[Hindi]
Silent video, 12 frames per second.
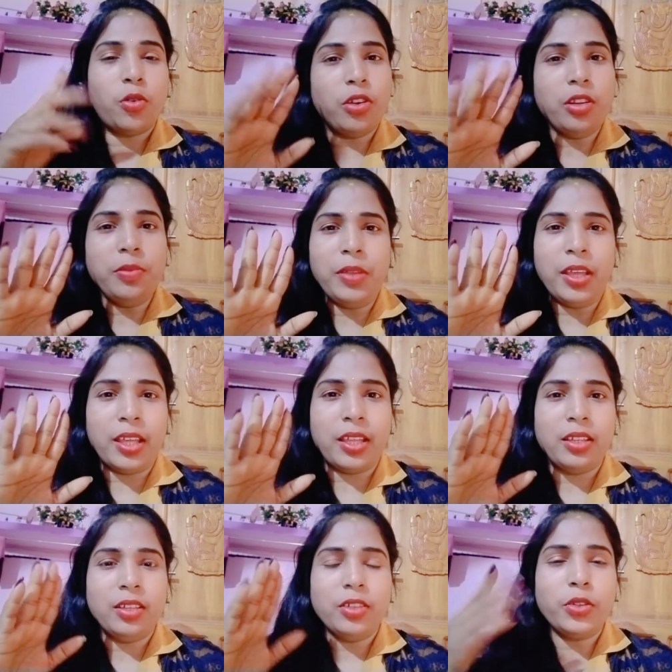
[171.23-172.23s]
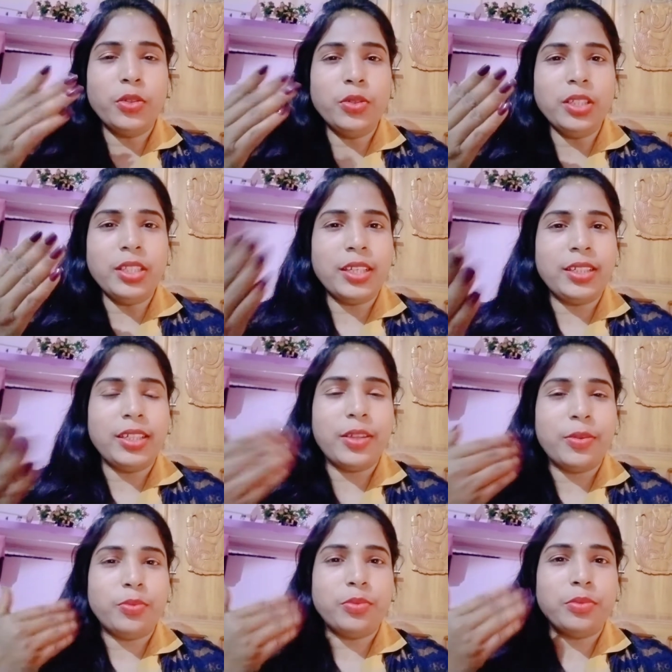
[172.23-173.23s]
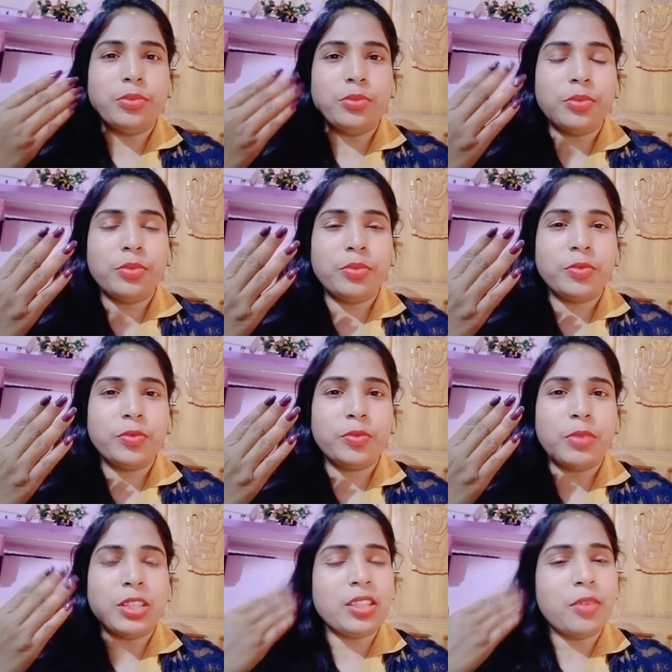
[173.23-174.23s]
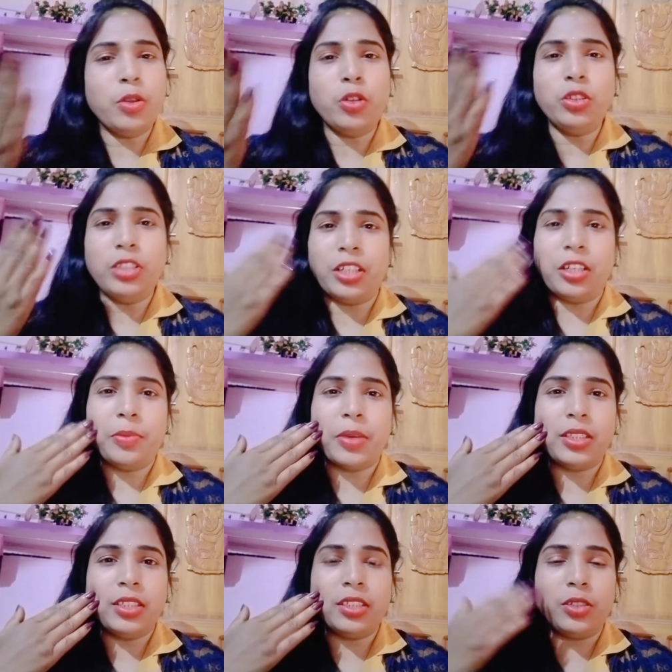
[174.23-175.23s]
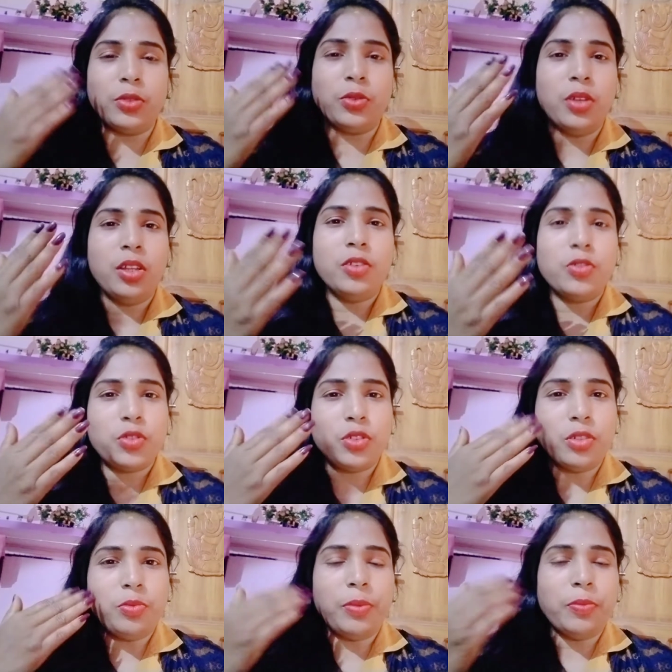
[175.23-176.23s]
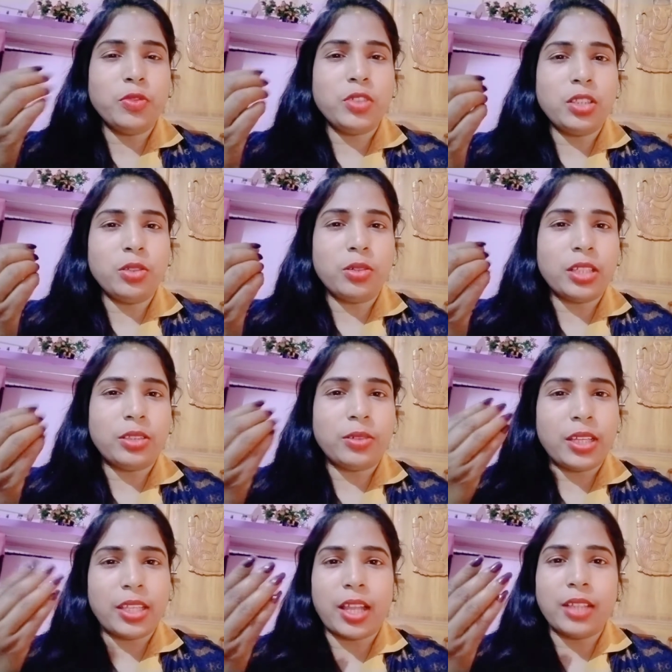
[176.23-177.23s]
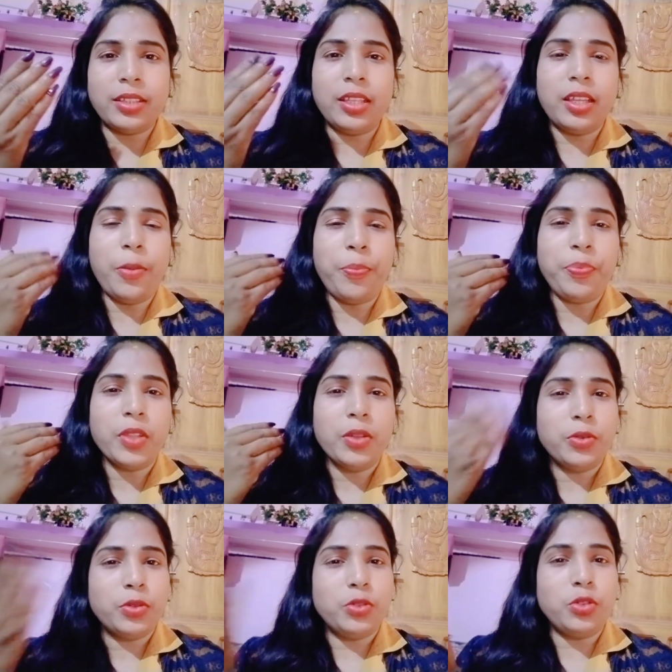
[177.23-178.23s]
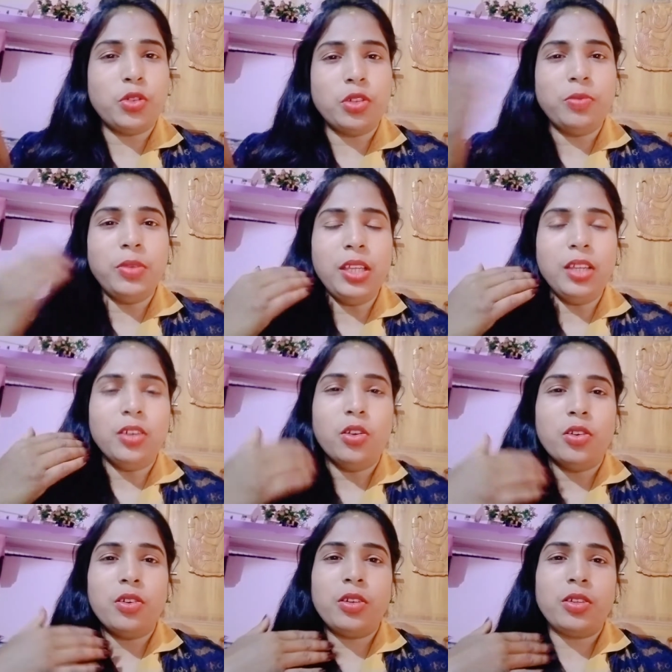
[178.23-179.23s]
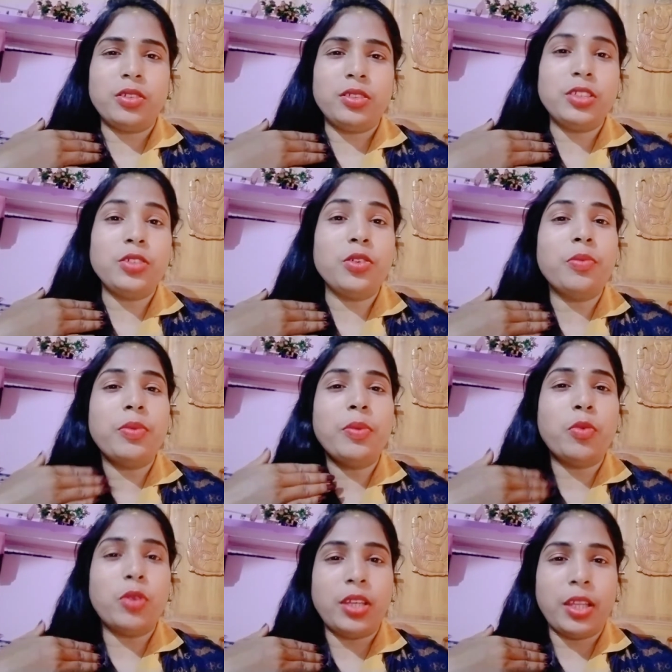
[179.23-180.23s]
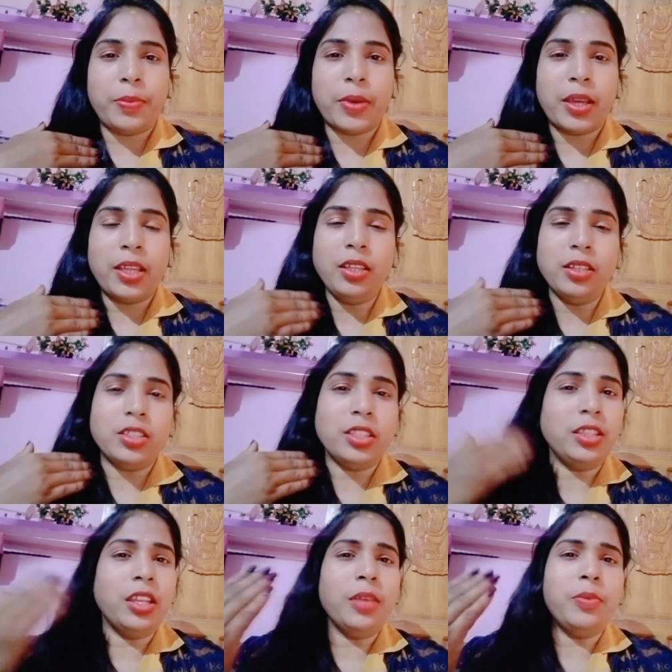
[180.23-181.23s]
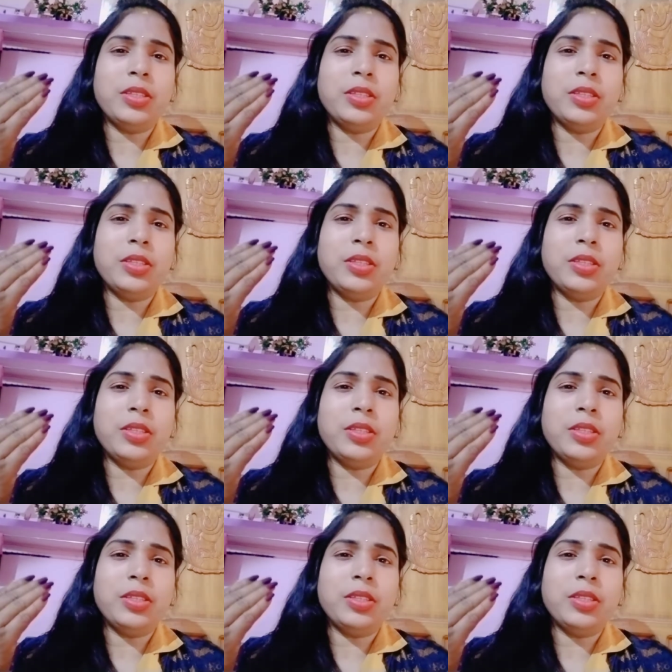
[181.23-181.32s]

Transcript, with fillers: और भी है क्योंकि देखिए मैं सभी को धन्यवाद देती हूँ जो भी मुझे थोड़ा थोड़ा याद है उनको भी और जिनको मैं बोल नहीं पाई जितने